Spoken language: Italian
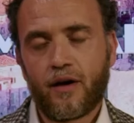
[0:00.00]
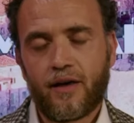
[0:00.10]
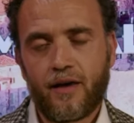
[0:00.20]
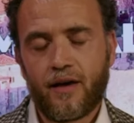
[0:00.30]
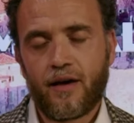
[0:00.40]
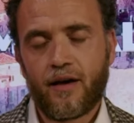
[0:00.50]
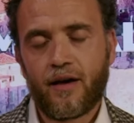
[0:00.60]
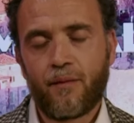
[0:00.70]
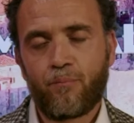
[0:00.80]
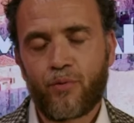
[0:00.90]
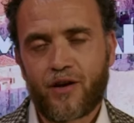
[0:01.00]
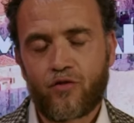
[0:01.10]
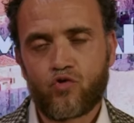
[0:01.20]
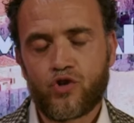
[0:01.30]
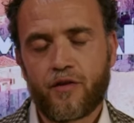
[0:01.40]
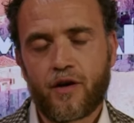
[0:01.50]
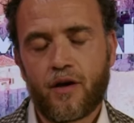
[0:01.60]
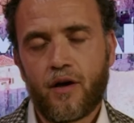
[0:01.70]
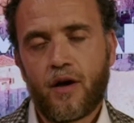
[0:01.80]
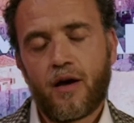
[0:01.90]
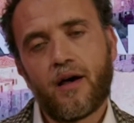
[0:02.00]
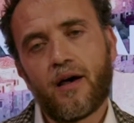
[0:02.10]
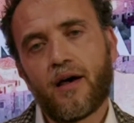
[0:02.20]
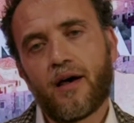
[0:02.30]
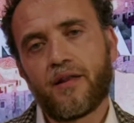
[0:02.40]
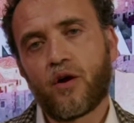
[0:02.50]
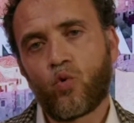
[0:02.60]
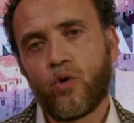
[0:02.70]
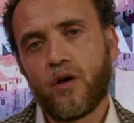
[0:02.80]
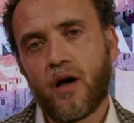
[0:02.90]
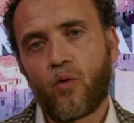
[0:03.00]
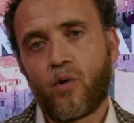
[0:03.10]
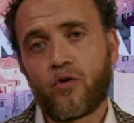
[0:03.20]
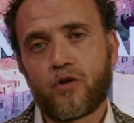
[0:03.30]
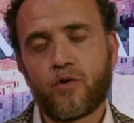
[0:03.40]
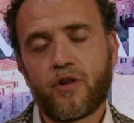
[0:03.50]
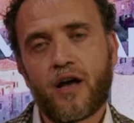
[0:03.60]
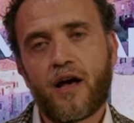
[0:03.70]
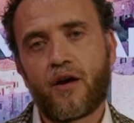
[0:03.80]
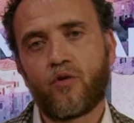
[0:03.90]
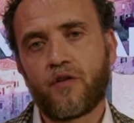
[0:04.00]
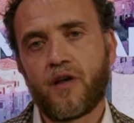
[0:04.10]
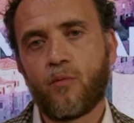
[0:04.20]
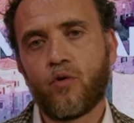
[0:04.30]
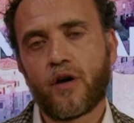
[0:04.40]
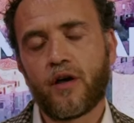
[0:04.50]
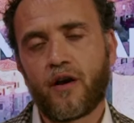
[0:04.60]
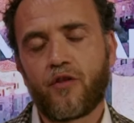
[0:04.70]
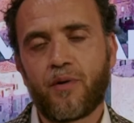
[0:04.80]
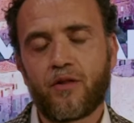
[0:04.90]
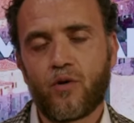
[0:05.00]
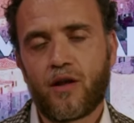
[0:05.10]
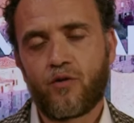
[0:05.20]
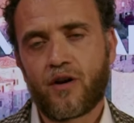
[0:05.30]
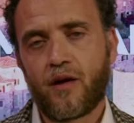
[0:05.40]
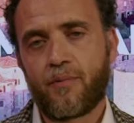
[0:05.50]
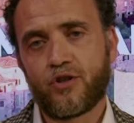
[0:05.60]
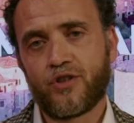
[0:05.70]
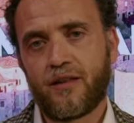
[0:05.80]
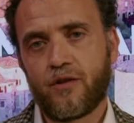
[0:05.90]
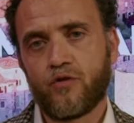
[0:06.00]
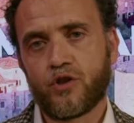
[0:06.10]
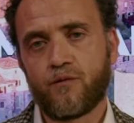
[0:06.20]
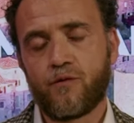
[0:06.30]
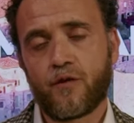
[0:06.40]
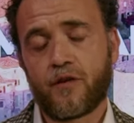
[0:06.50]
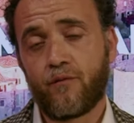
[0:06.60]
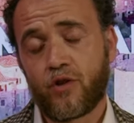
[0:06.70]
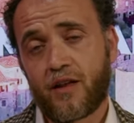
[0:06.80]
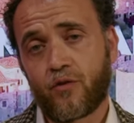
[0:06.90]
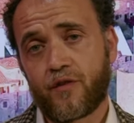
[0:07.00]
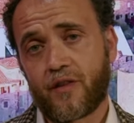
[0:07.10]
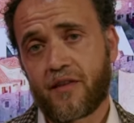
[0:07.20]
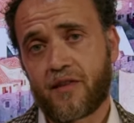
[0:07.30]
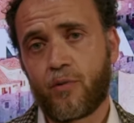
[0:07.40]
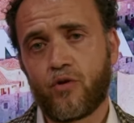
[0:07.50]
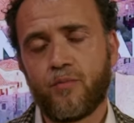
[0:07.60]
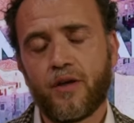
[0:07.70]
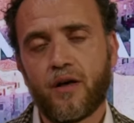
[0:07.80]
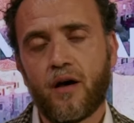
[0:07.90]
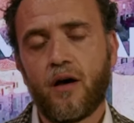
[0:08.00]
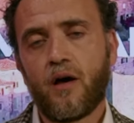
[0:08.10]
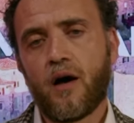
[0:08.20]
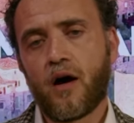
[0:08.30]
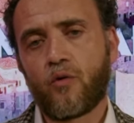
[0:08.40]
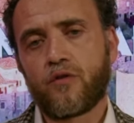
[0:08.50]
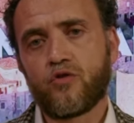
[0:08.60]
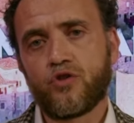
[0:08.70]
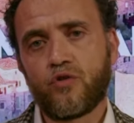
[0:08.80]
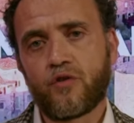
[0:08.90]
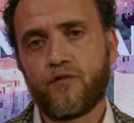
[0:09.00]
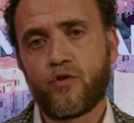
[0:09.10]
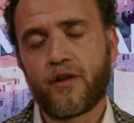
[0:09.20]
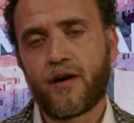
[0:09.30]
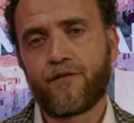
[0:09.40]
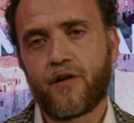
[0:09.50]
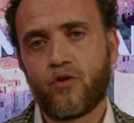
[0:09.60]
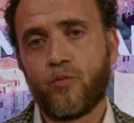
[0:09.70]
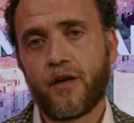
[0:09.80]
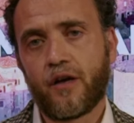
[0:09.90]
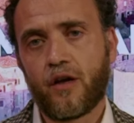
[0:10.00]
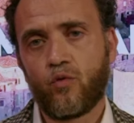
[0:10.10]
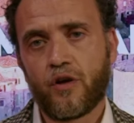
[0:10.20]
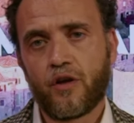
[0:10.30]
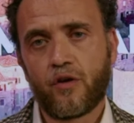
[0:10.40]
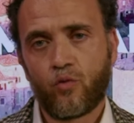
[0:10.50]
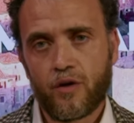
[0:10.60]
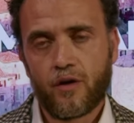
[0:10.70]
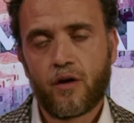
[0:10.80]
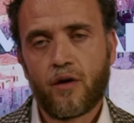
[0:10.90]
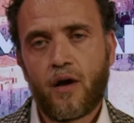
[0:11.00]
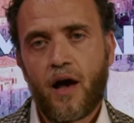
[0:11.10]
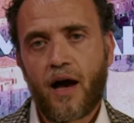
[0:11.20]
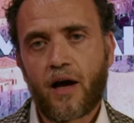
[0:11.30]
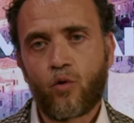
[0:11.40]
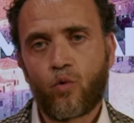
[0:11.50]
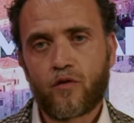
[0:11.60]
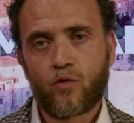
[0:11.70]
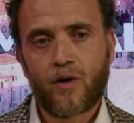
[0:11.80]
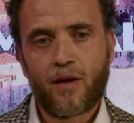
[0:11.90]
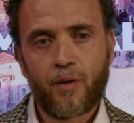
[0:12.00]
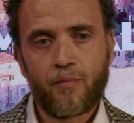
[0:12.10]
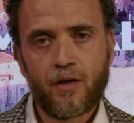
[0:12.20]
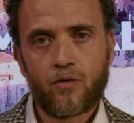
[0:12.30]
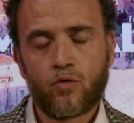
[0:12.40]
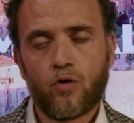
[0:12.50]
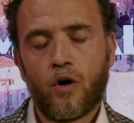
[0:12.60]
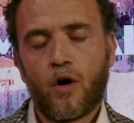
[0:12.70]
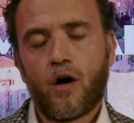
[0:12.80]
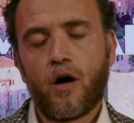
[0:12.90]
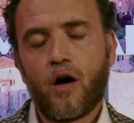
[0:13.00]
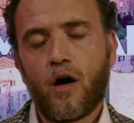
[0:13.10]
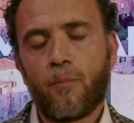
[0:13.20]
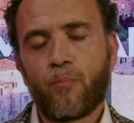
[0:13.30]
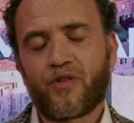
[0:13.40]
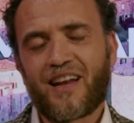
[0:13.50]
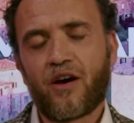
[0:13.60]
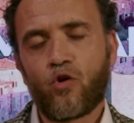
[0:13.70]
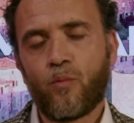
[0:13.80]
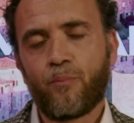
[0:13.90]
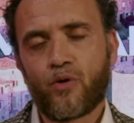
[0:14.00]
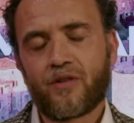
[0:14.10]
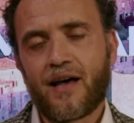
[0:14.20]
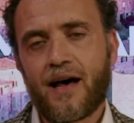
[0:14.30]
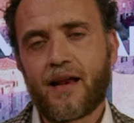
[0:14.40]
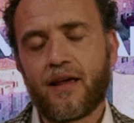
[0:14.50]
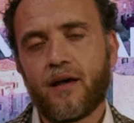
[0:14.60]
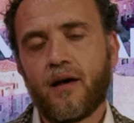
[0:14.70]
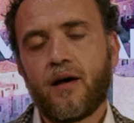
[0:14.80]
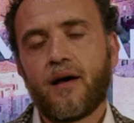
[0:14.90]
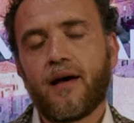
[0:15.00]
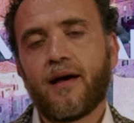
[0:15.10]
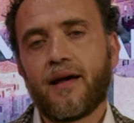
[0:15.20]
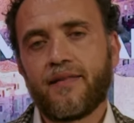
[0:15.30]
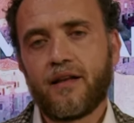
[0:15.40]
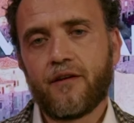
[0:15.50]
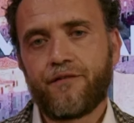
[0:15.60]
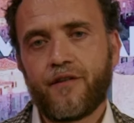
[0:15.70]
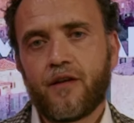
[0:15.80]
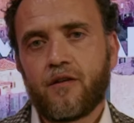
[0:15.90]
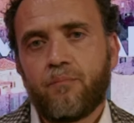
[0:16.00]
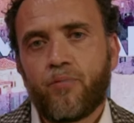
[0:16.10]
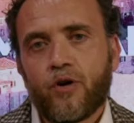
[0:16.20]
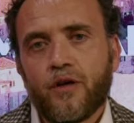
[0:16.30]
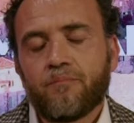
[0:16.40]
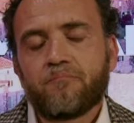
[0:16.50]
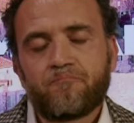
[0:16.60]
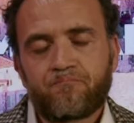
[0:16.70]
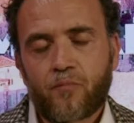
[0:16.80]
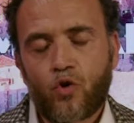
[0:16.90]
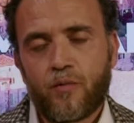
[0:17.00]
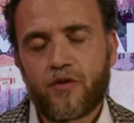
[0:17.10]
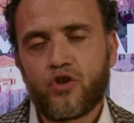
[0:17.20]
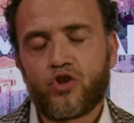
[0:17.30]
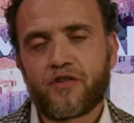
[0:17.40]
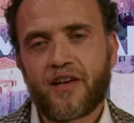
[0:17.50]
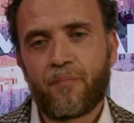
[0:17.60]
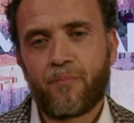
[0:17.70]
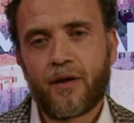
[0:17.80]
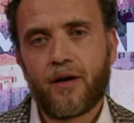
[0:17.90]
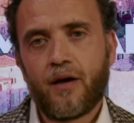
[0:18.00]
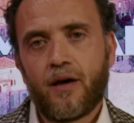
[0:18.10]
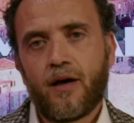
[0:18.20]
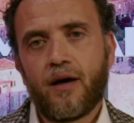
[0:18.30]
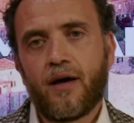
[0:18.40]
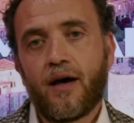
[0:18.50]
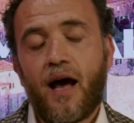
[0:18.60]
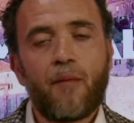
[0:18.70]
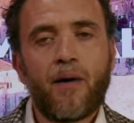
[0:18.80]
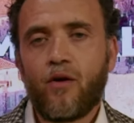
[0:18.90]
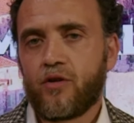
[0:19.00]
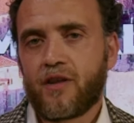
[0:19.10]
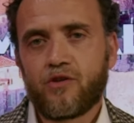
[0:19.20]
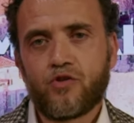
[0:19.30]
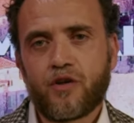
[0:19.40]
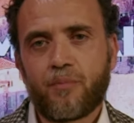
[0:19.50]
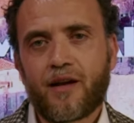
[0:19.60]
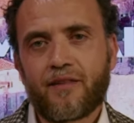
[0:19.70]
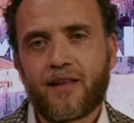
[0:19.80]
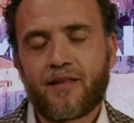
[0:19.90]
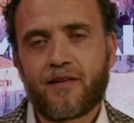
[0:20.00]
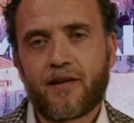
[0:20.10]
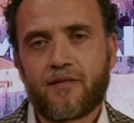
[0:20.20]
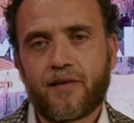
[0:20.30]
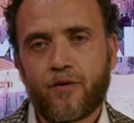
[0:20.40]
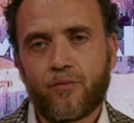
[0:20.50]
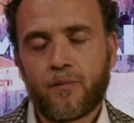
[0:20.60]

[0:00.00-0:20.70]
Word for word: che potrà succedere eh, da qui a quando si voterà, ricordiamo che rispetto alla tornata precedente dove si è votato tra sabato e domenica, a questo giro si voterà fra domenica e lunedì, quindi anche questo cambiamento eh, potrà comportare eh, degli effetti e poi, come si dice sempre, eh, al ballottaggio si riparte da 0 a 0.